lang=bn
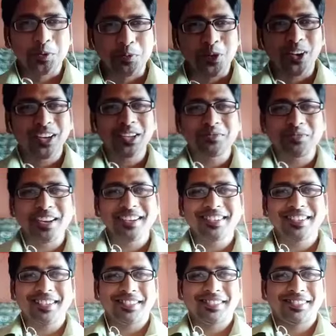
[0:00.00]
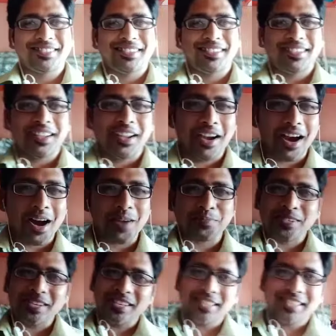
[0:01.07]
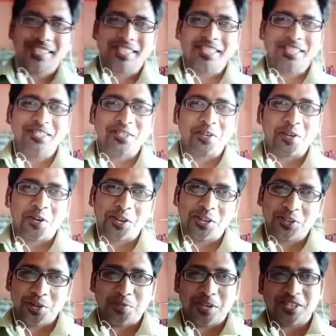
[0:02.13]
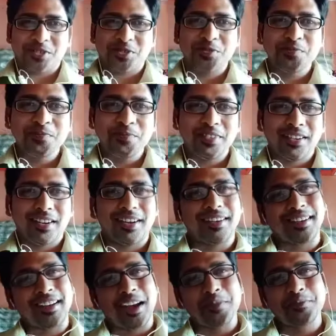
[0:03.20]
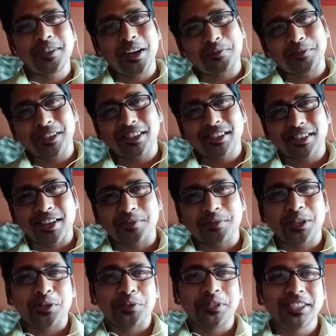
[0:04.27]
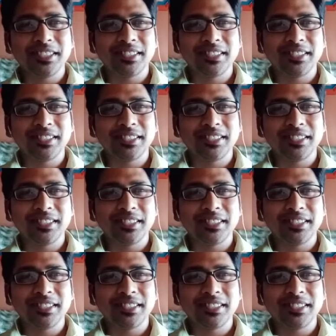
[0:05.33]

মর্নিং ফ্রেন্ড আপনারা দেখছেন অরিত্র মাশরুম আর আমি আপনাদের সামনে অভিজিৎ